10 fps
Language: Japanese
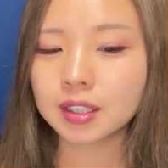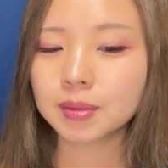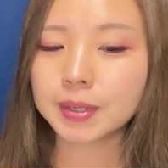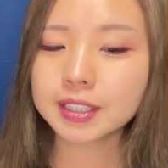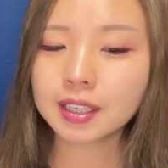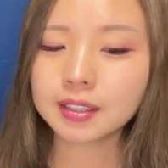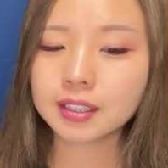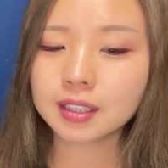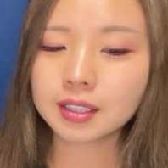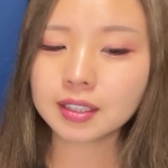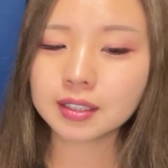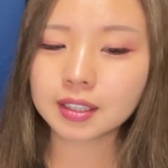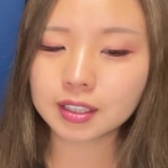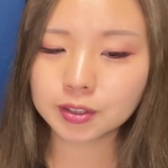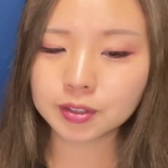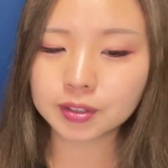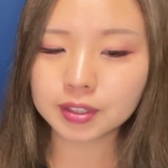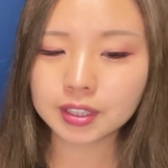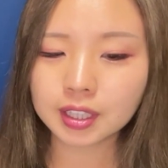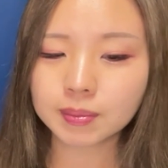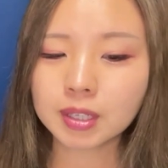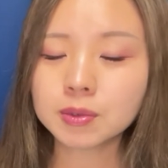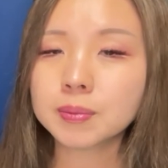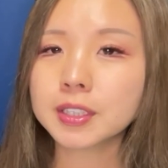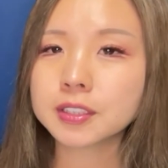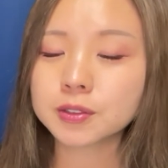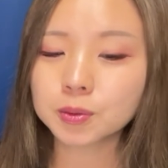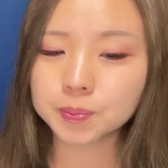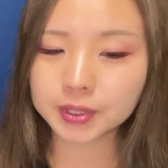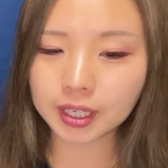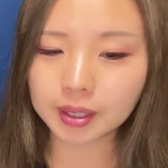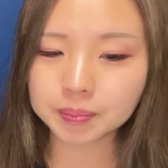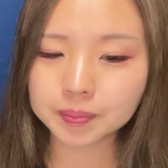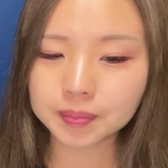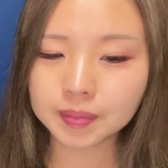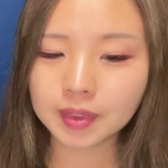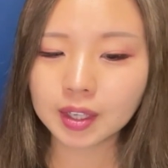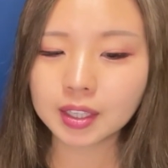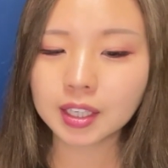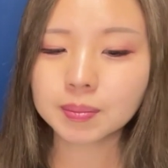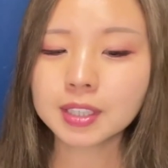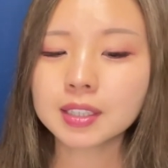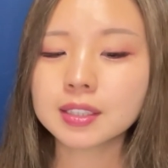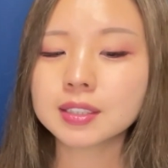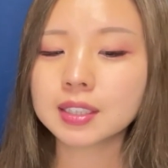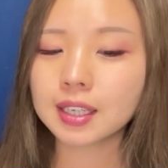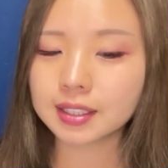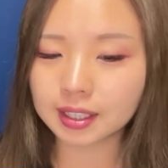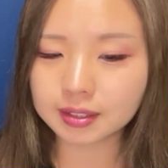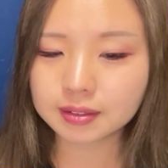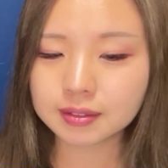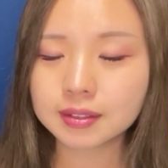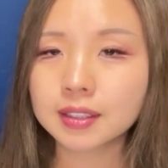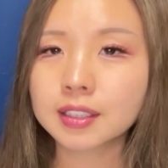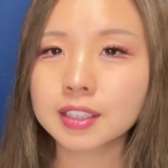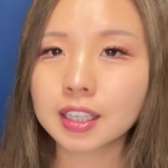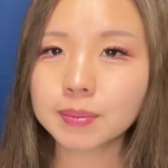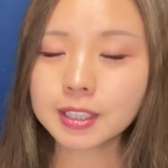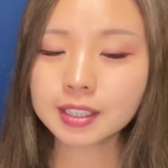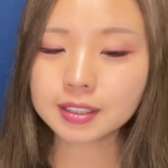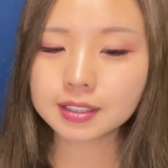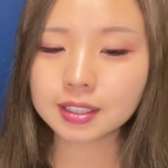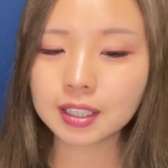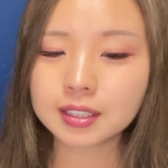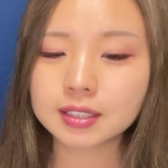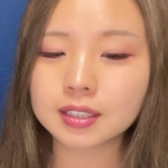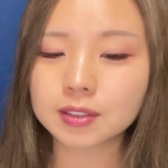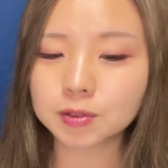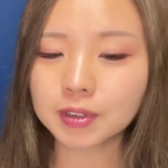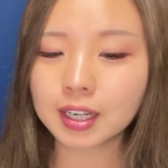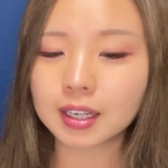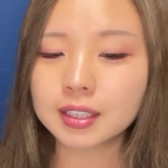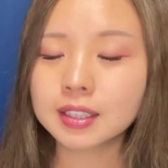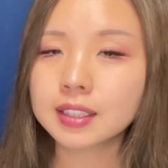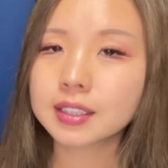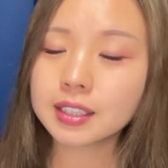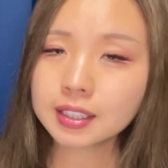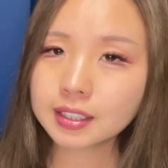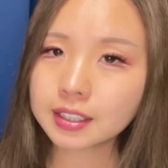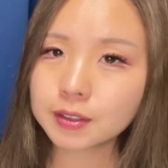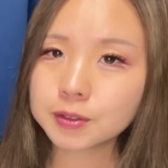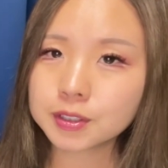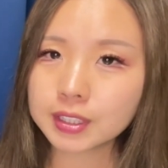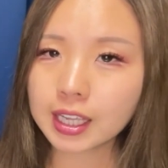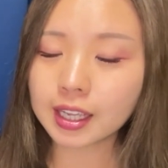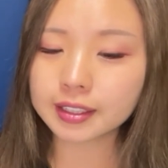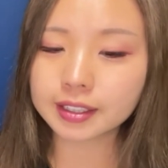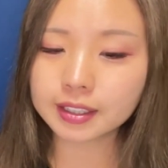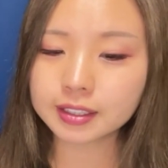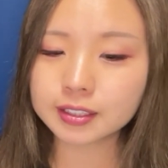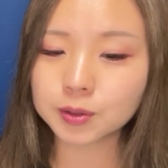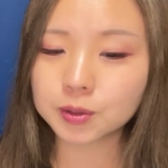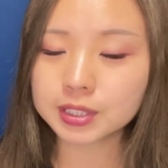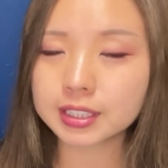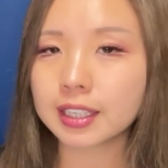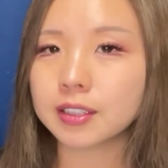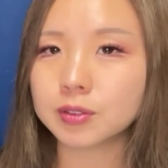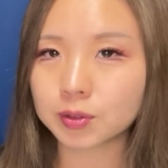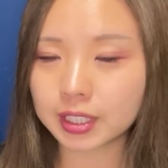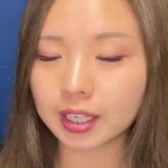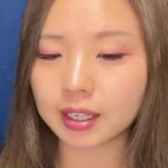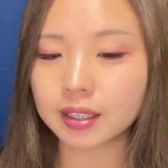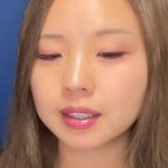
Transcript: 馬券に絡んでいる玉もベストプレー、山勝雷電、山勝エースなどは人気薄で激走しているので、